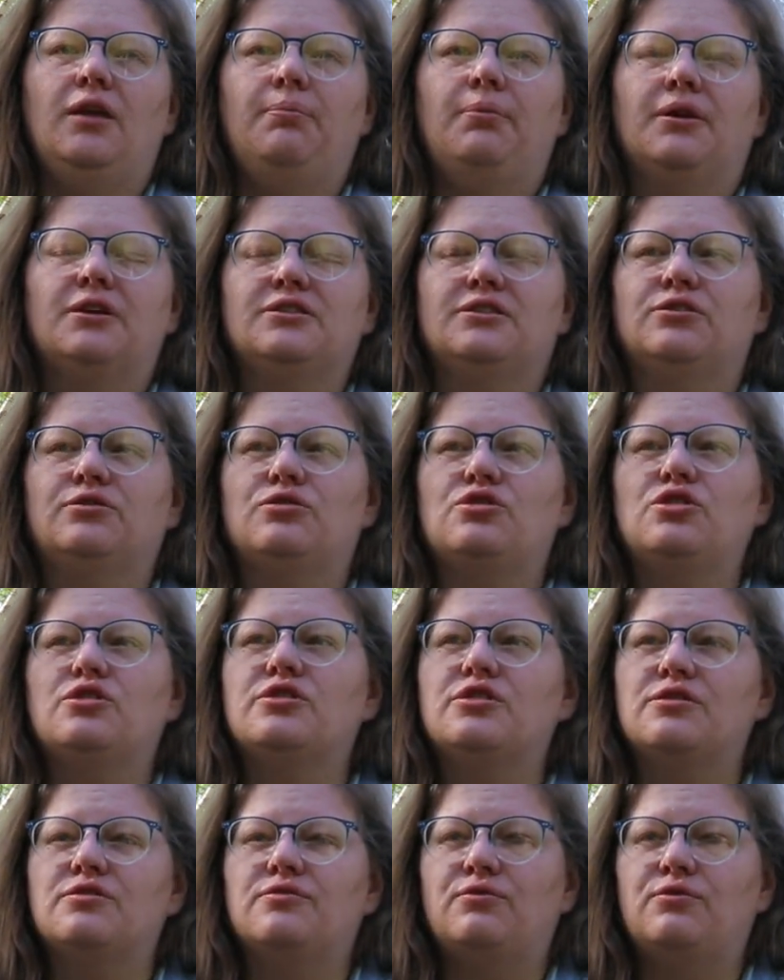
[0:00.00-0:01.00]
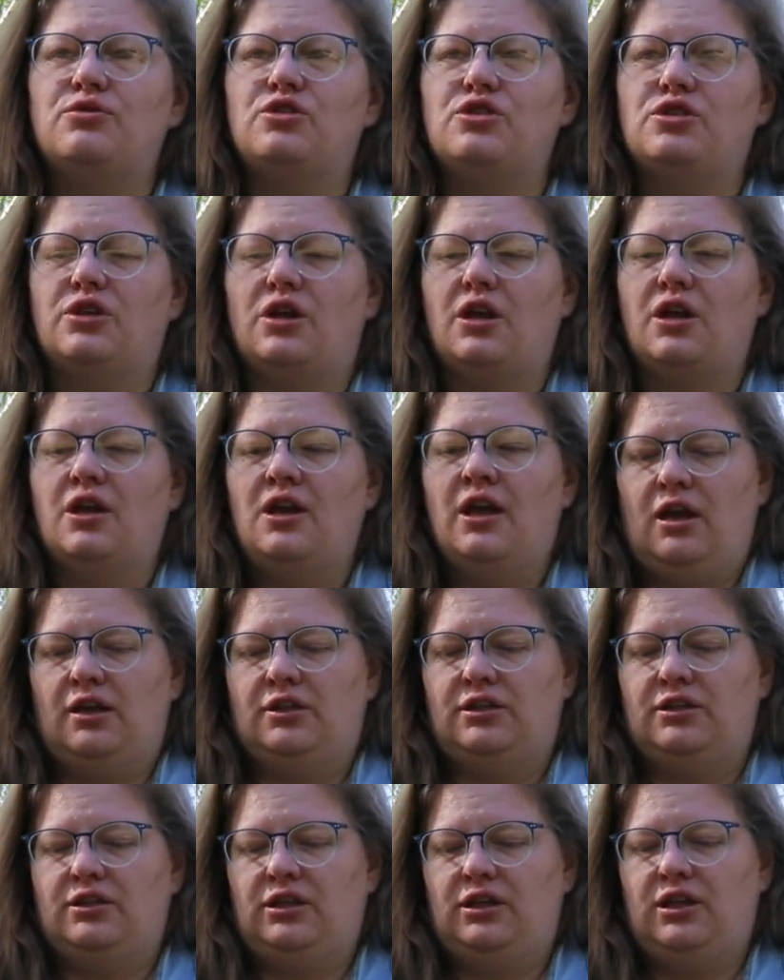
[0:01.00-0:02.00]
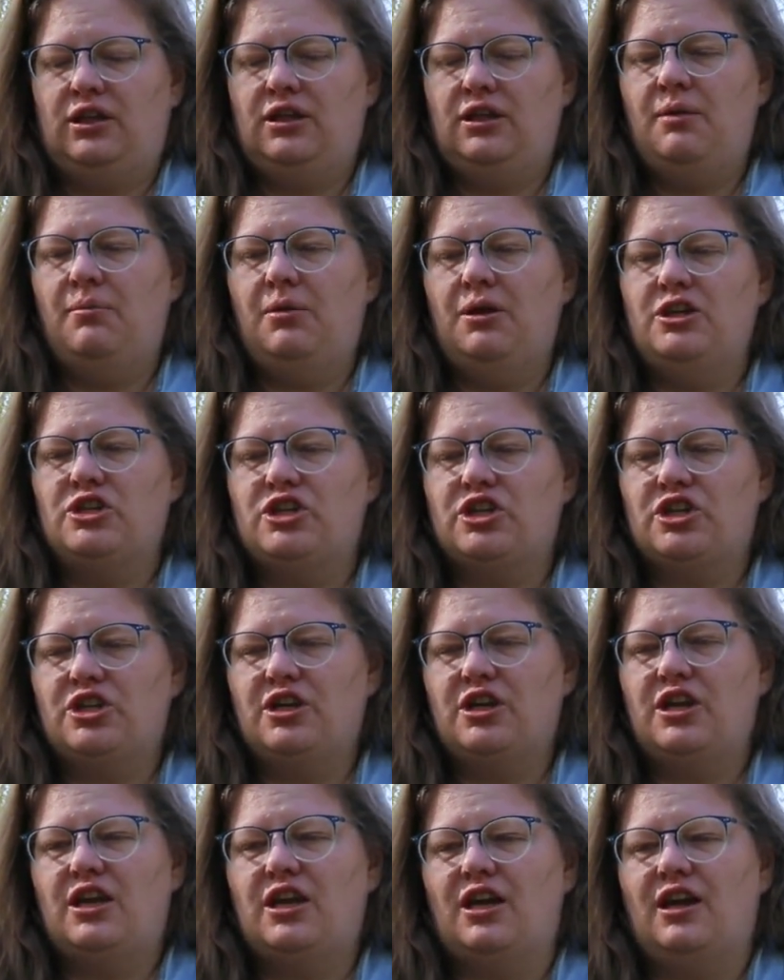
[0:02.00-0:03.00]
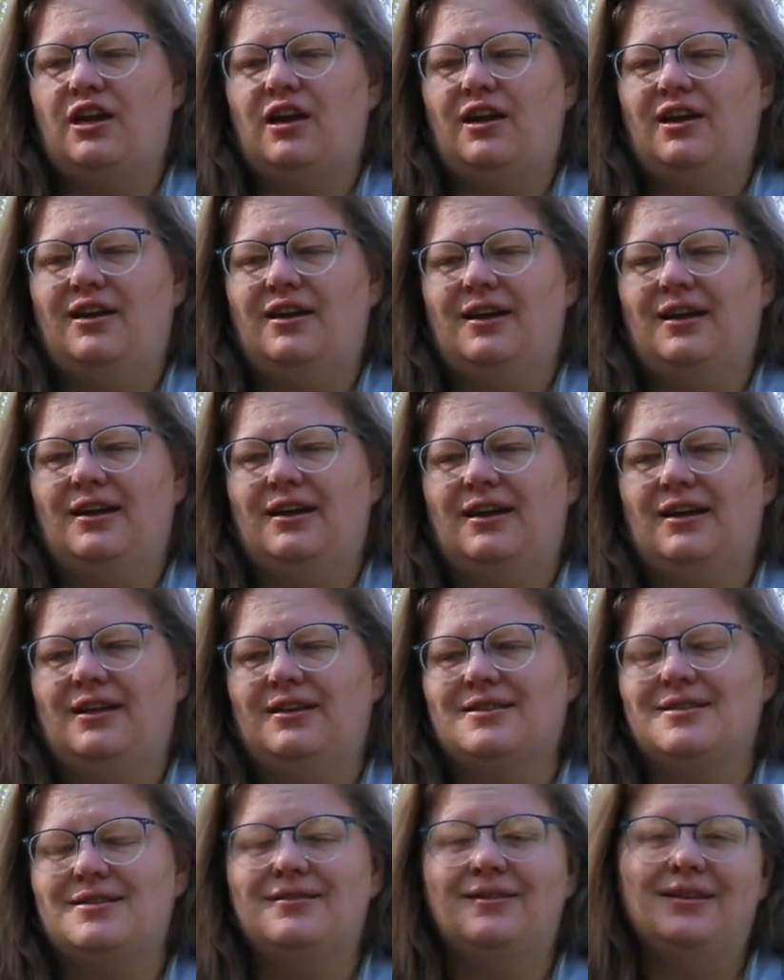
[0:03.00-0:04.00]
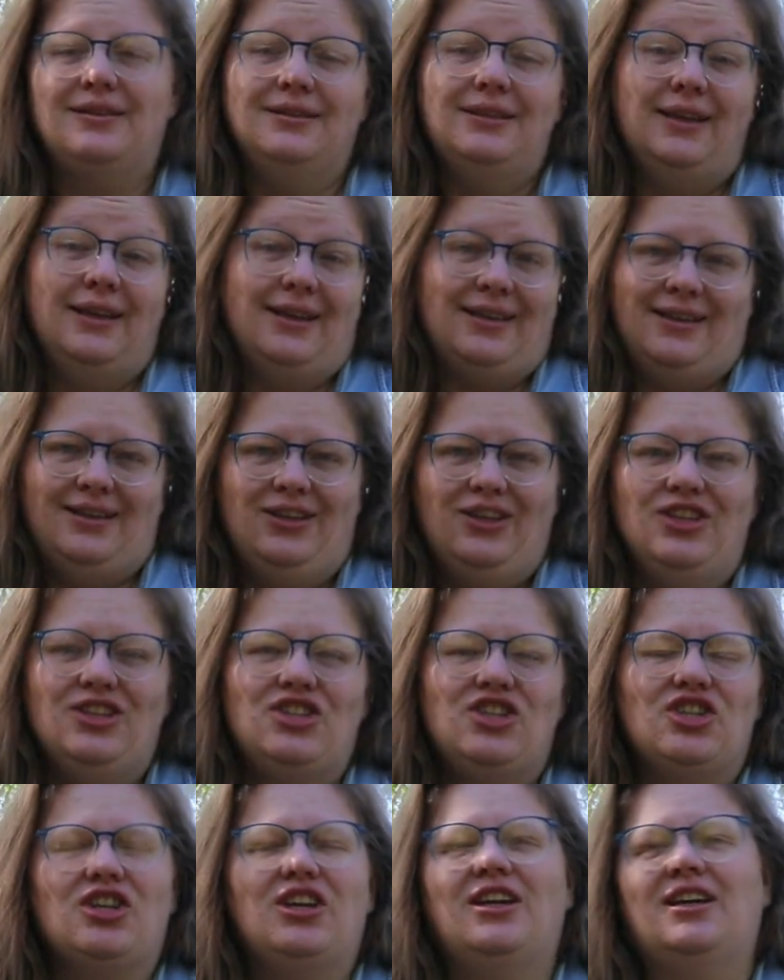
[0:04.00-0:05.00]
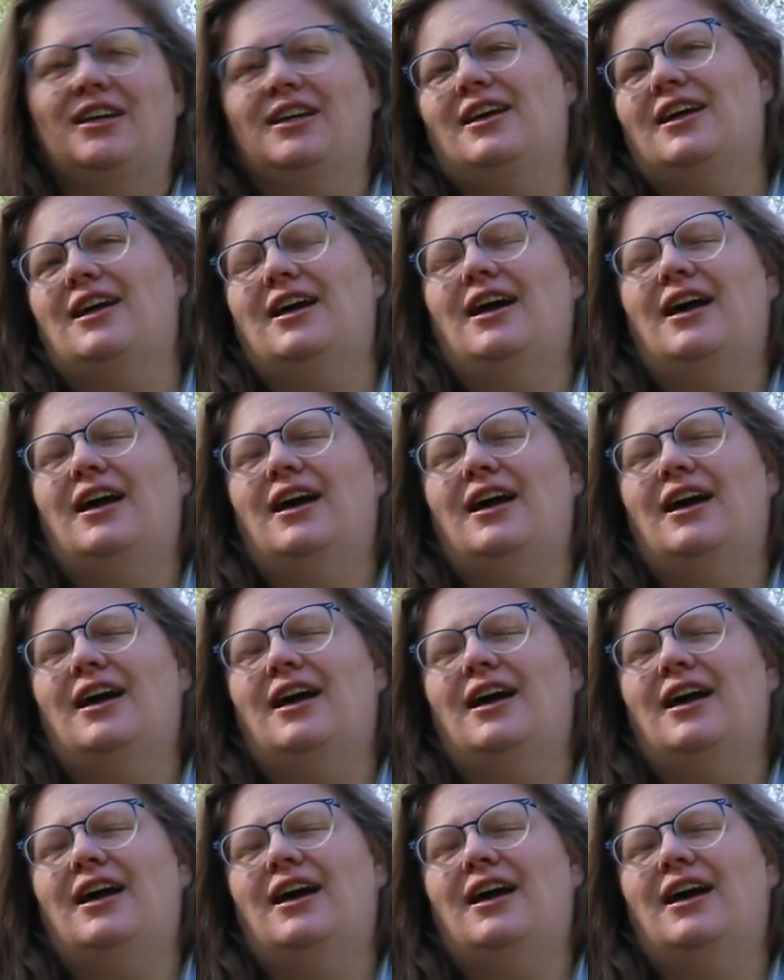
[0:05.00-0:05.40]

И показалась очень созвучной. Это такие небольшие цветные книжки